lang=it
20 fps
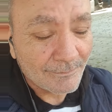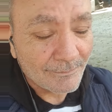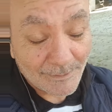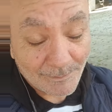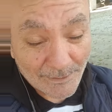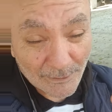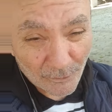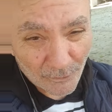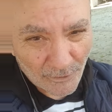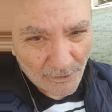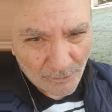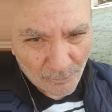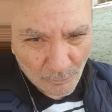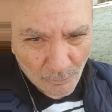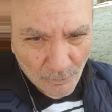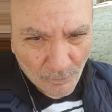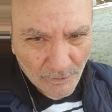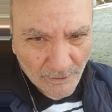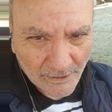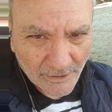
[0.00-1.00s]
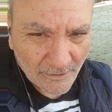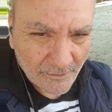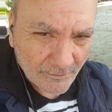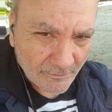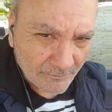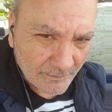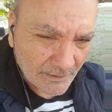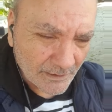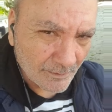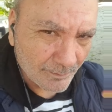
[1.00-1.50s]
ma non al cuore,
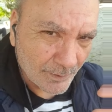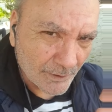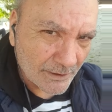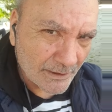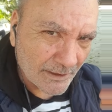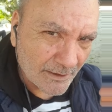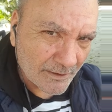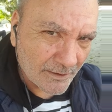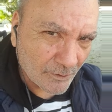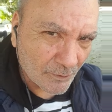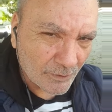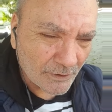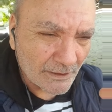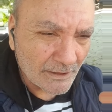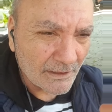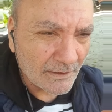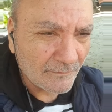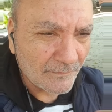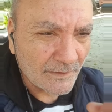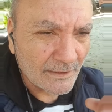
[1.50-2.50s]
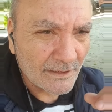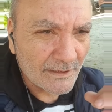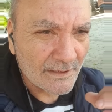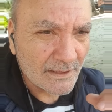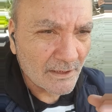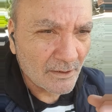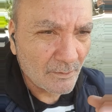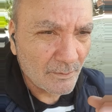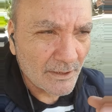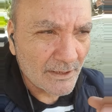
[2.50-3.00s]
quindi poi la sottile differenza
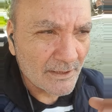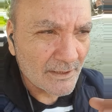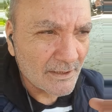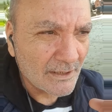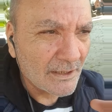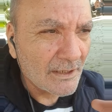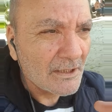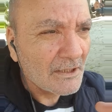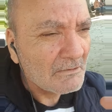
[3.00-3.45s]
è questa.